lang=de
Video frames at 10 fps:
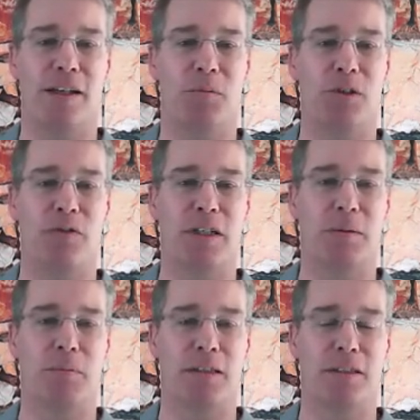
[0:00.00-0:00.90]
nämlich wenn die
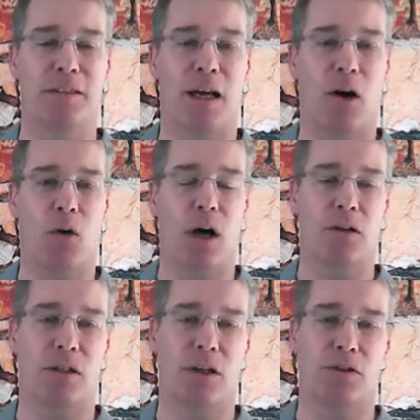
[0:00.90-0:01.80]
Mantisse auch
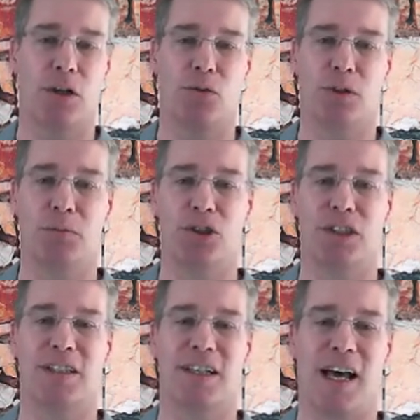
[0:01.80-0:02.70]
aus lauter Nullen
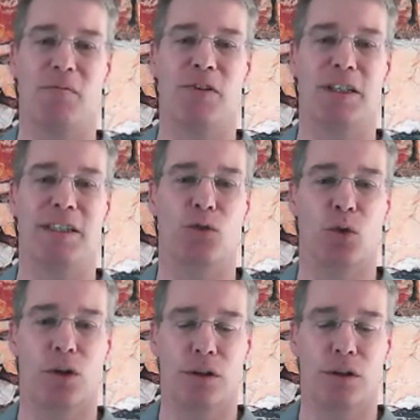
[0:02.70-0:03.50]
besteht, dann haben wir die 0.